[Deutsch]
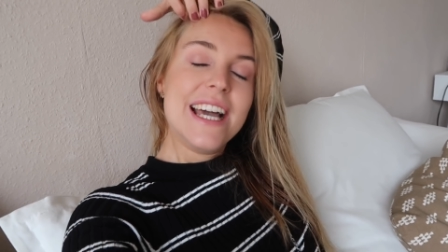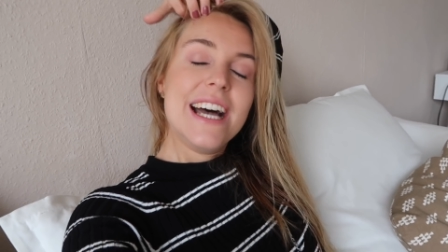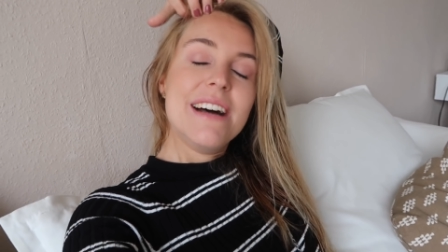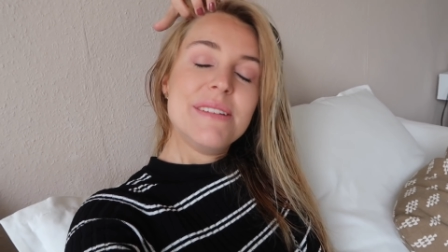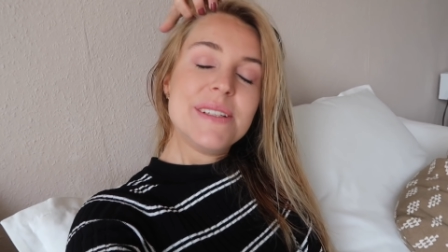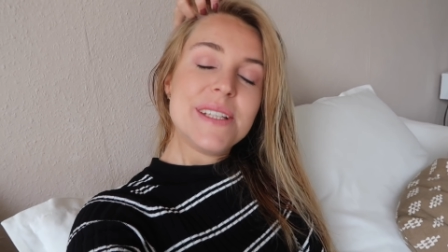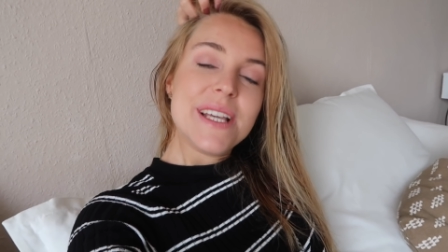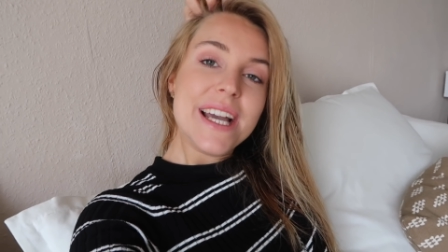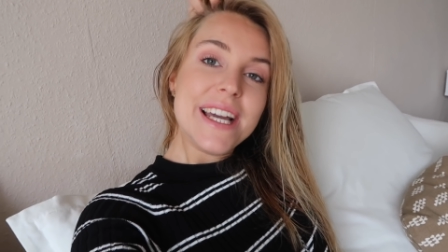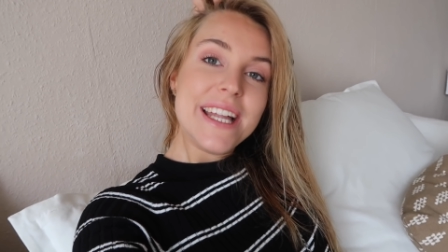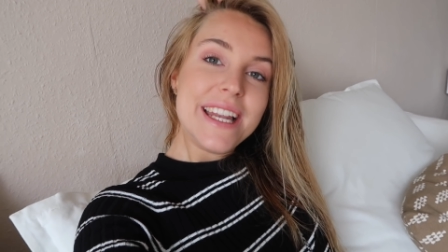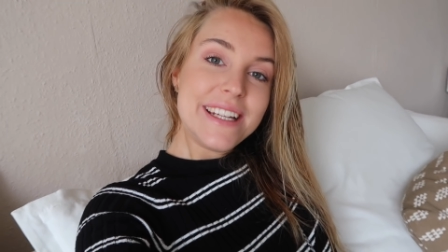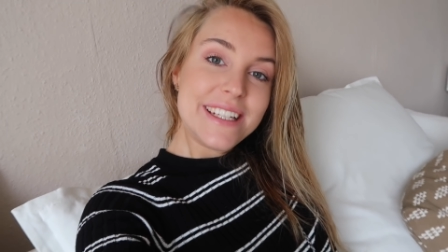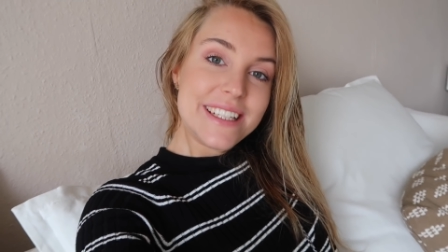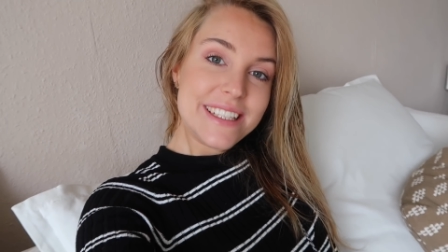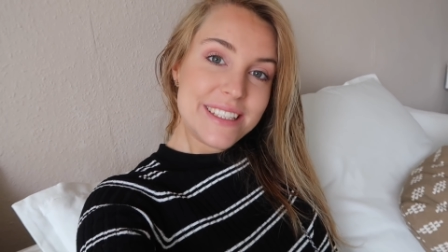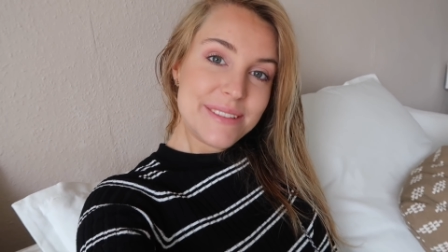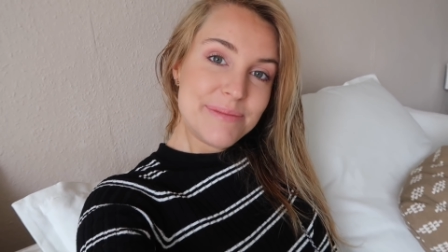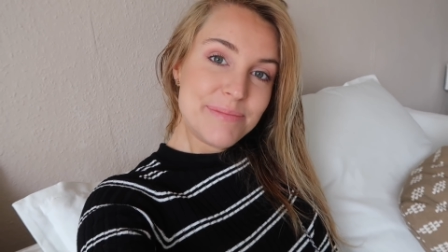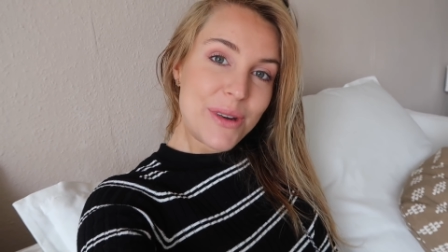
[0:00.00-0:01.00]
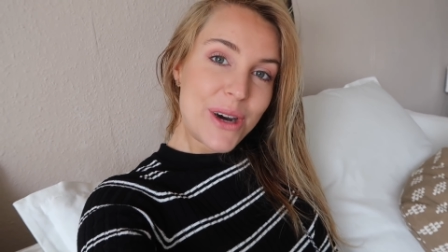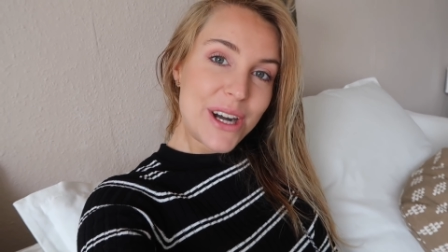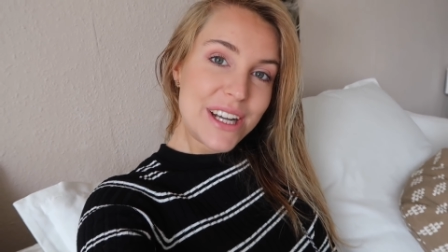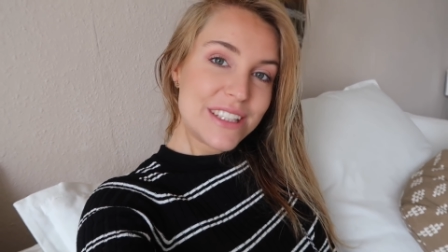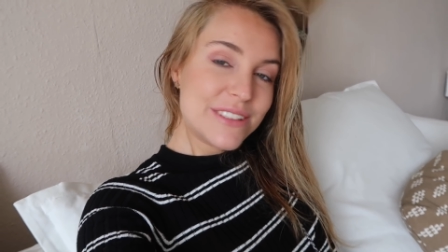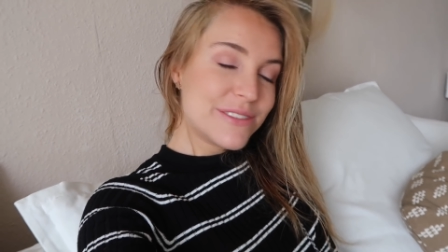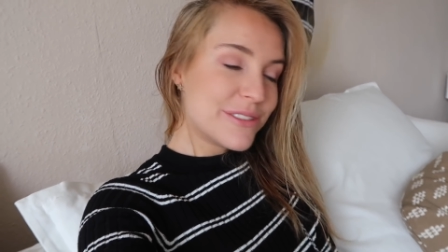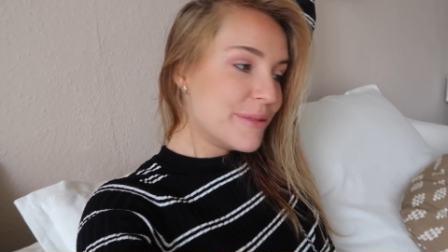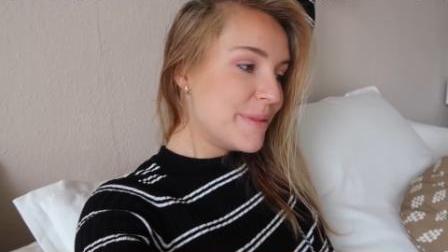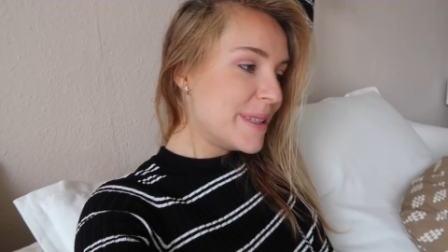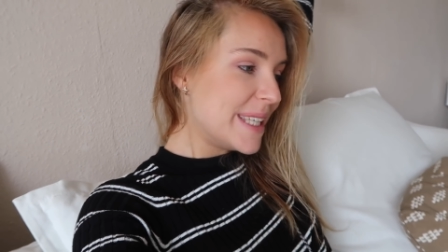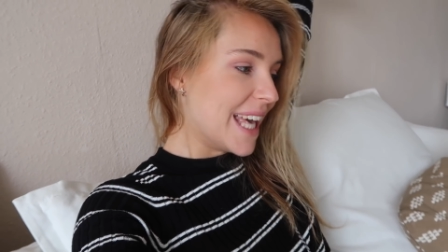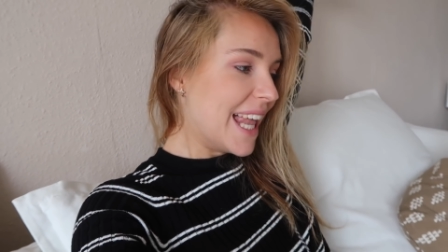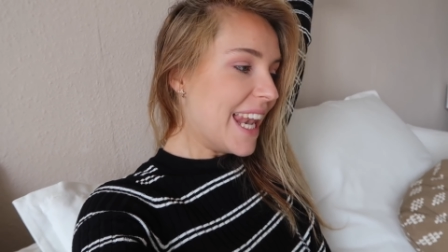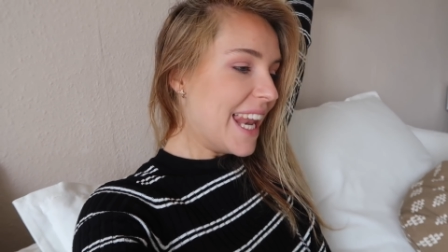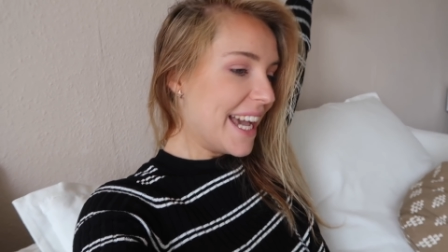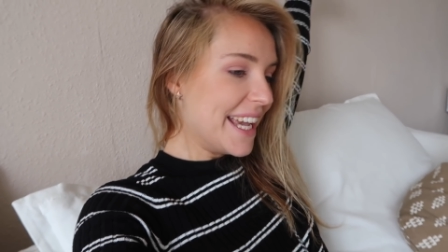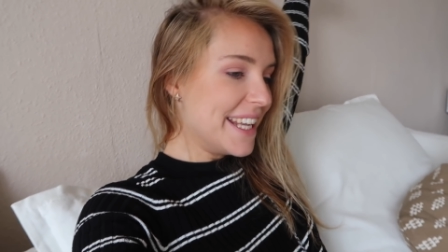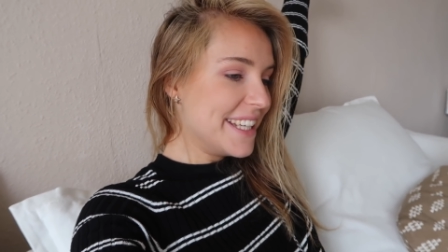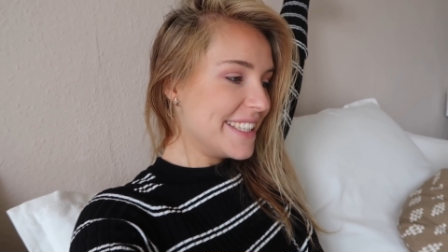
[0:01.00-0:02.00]
habe ich einen Morgen für mich
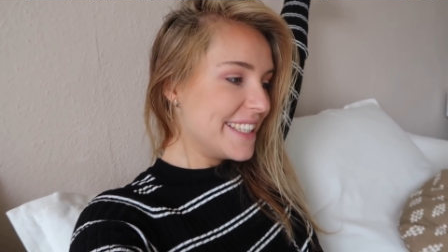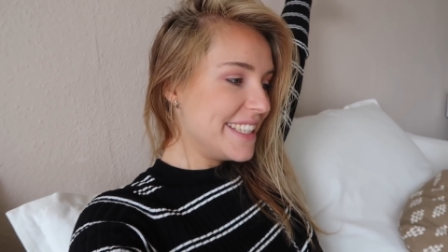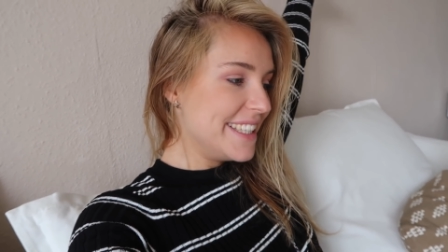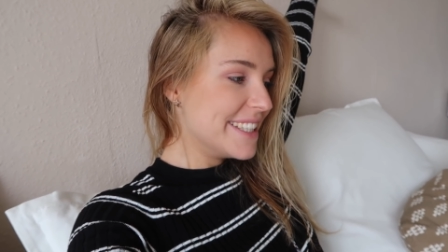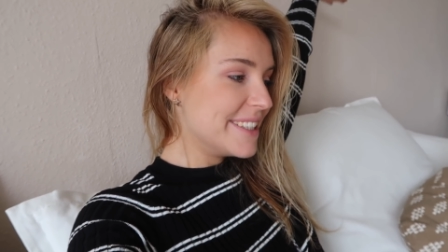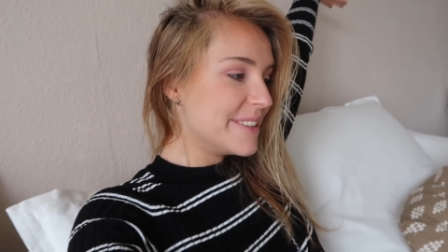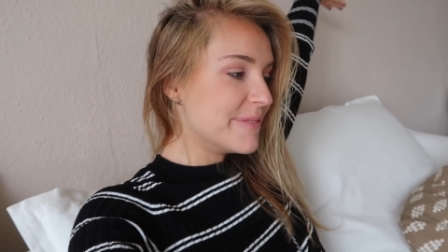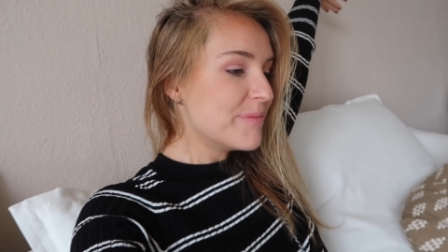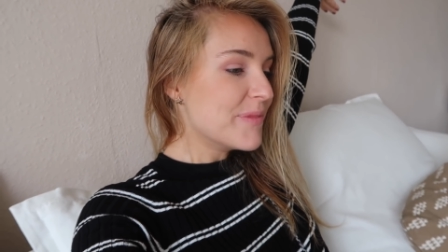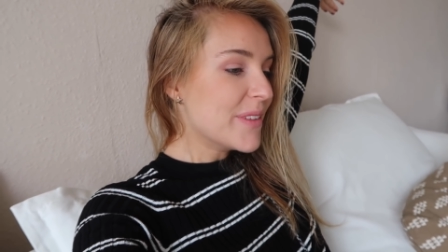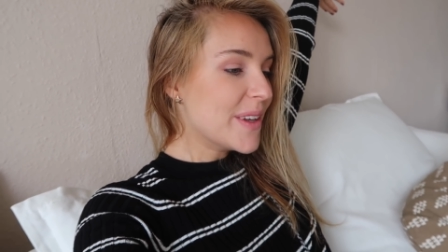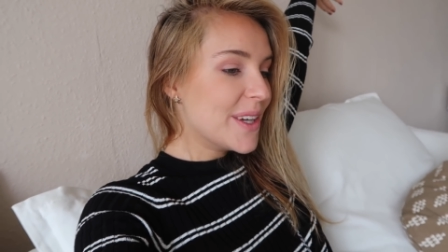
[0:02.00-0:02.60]
alleine hier